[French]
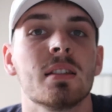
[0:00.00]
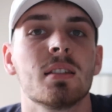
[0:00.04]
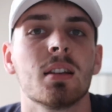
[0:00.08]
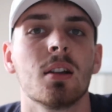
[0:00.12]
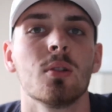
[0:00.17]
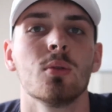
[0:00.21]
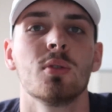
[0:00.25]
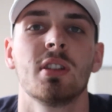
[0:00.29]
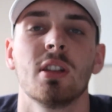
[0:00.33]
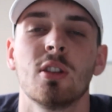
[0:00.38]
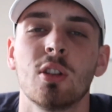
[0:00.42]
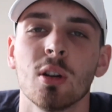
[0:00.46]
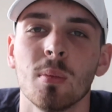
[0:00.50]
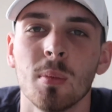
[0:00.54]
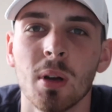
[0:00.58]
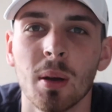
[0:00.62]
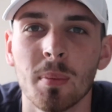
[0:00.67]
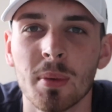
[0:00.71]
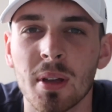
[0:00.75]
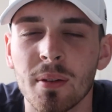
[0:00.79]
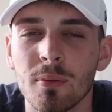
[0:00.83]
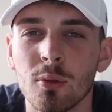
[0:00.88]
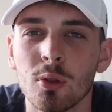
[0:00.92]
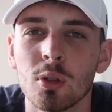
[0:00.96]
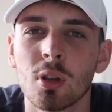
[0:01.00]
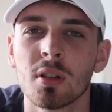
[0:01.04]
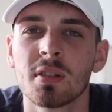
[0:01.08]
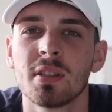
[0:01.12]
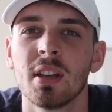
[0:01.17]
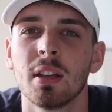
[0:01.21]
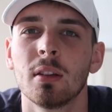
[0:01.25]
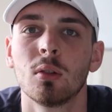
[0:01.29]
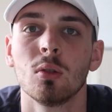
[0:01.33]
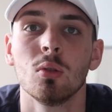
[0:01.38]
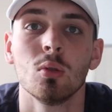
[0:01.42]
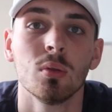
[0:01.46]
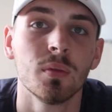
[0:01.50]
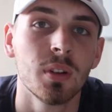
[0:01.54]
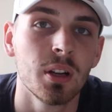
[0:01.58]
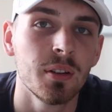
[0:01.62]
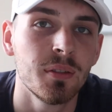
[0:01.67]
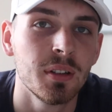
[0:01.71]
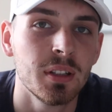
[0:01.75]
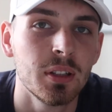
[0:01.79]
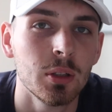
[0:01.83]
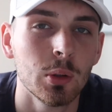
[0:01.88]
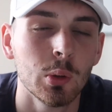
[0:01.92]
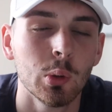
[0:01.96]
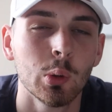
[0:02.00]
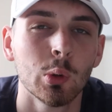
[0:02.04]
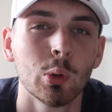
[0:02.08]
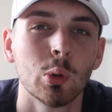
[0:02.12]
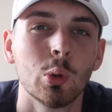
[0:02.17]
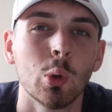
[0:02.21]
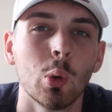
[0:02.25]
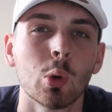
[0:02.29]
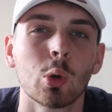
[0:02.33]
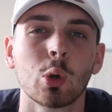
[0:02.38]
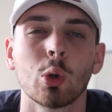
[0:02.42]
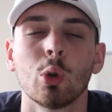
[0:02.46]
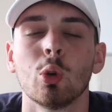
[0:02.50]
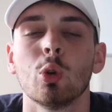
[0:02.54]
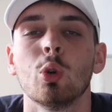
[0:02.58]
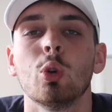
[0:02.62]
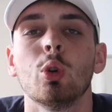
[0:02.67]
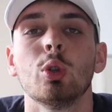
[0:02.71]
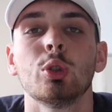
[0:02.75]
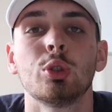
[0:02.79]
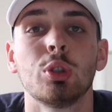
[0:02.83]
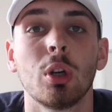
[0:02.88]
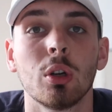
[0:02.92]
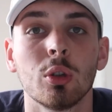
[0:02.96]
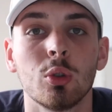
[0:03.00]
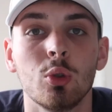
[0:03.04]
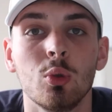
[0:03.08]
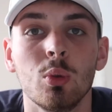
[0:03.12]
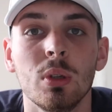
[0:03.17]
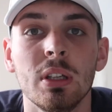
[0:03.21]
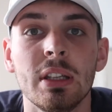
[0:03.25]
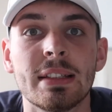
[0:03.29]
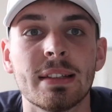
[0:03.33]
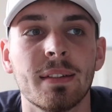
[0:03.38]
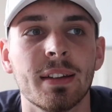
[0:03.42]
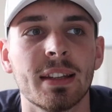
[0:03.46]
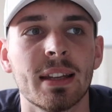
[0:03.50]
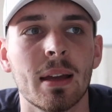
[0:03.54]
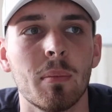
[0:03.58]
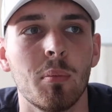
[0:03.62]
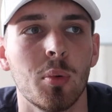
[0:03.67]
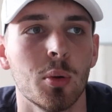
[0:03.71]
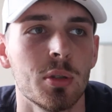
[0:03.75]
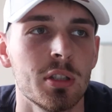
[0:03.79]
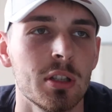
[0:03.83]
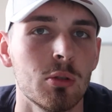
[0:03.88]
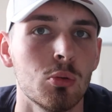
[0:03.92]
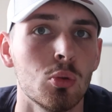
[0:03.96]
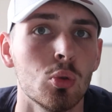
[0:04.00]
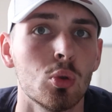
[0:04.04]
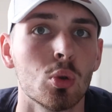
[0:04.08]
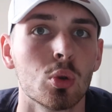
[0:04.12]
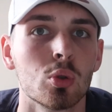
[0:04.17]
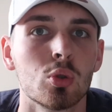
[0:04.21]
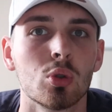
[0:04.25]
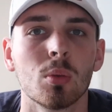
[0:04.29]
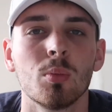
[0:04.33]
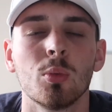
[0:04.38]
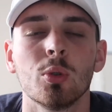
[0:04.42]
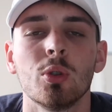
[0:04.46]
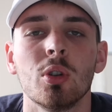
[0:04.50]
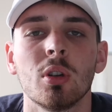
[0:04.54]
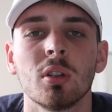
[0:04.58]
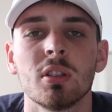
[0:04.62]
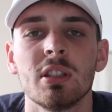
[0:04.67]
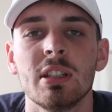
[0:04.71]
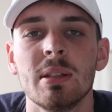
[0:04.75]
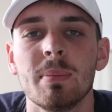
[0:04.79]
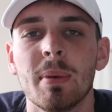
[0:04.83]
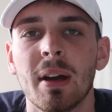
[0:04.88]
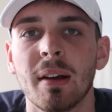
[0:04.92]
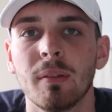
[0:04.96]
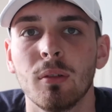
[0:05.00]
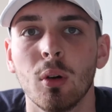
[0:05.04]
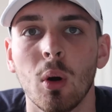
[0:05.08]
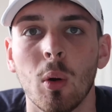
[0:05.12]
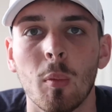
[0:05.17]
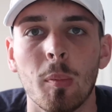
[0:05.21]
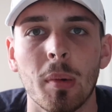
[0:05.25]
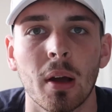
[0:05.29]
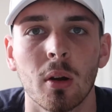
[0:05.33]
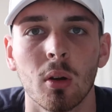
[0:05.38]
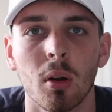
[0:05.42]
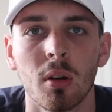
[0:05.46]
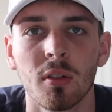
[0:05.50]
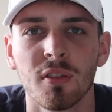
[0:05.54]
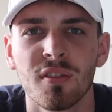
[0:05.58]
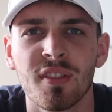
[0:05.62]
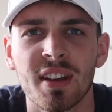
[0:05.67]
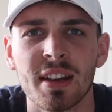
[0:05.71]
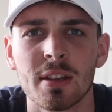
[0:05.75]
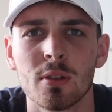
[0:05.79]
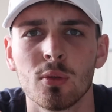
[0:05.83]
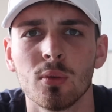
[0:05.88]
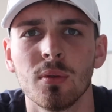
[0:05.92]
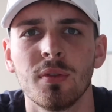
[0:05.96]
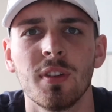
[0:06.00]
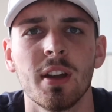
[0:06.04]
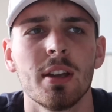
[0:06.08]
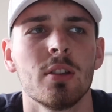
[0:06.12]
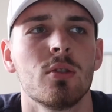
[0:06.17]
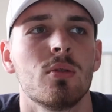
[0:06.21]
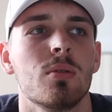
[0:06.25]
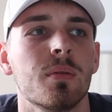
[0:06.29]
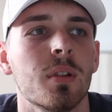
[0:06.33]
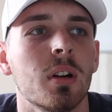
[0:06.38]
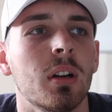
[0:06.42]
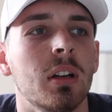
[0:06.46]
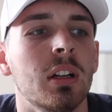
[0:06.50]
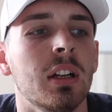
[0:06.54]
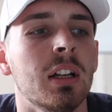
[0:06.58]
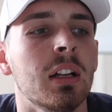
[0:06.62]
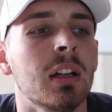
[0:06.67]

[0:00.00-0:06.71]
Salut, c'est Thomas, bienvenue dans cette nouvelle vidéo. Donc aujourd'hui, ça va être un petit tuto sur mon ordi, mais avant en parlant face to face, tu vois.